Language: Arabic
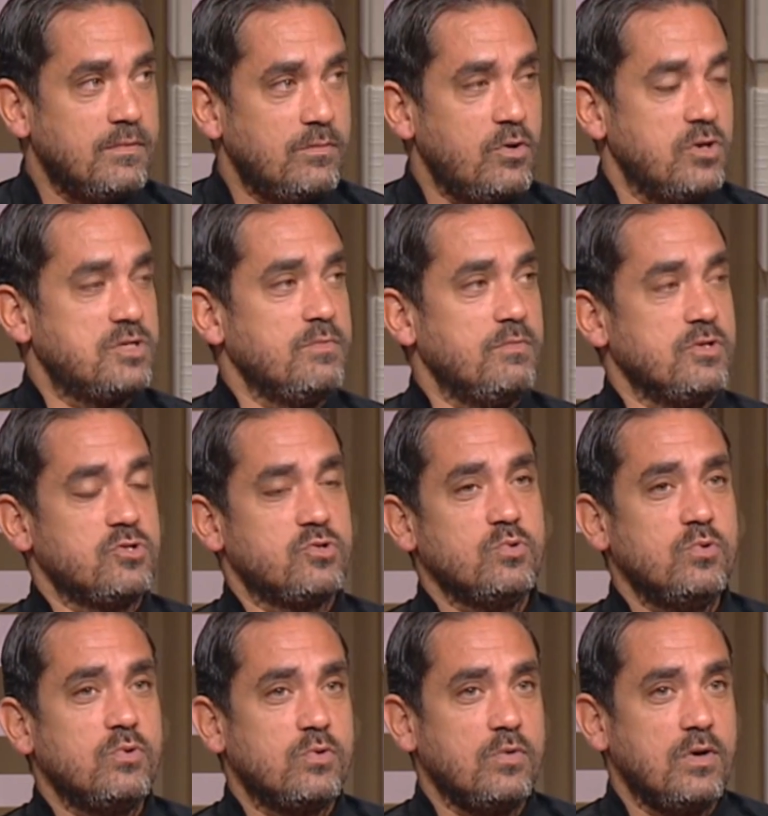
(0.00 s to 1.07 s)
محسن
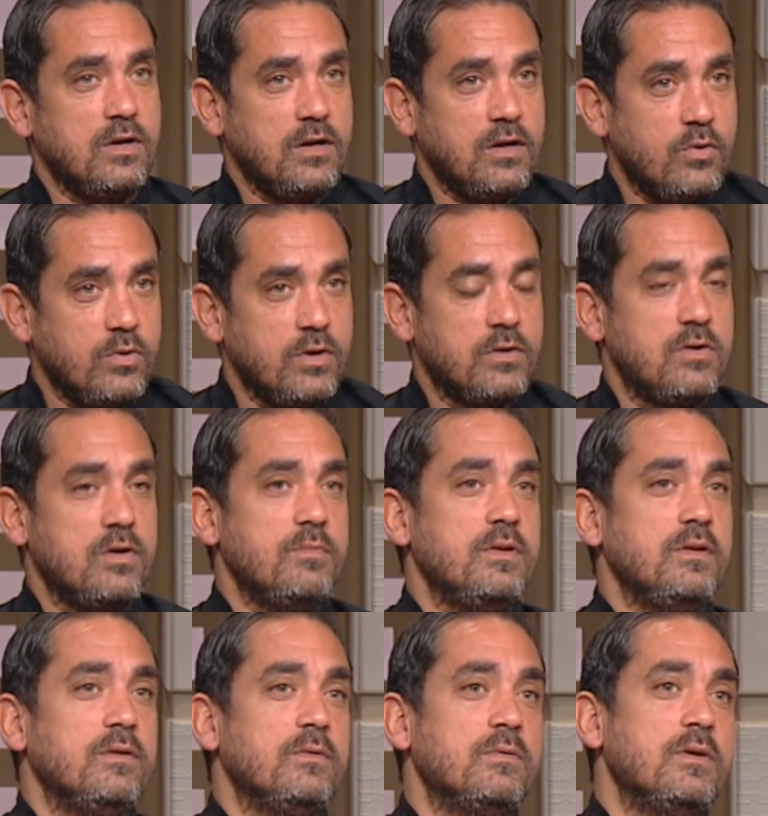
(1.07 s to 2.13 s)
منصور واخويا
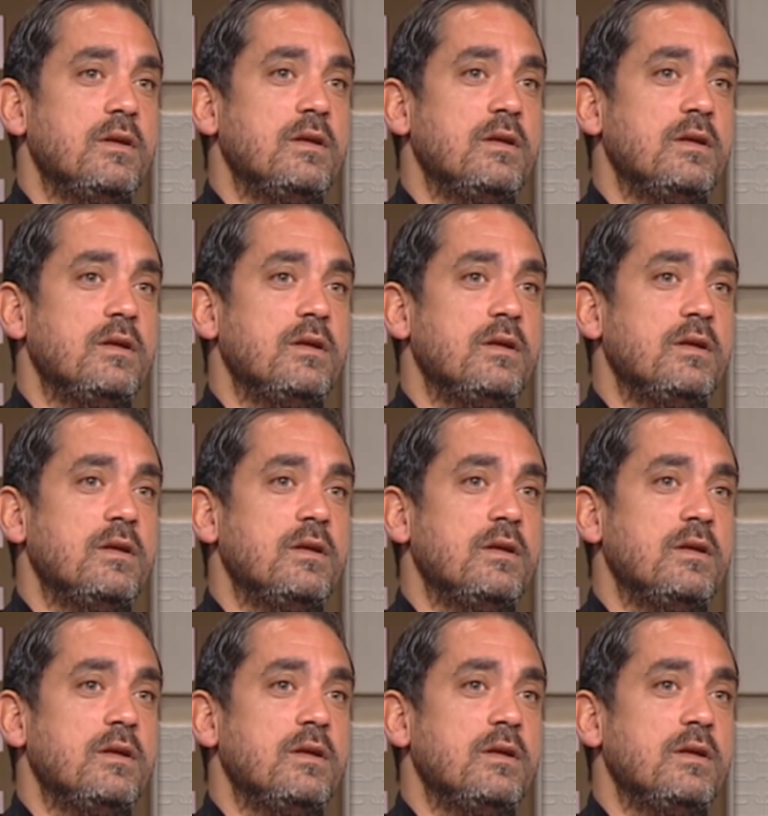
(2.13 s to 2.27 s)
رامي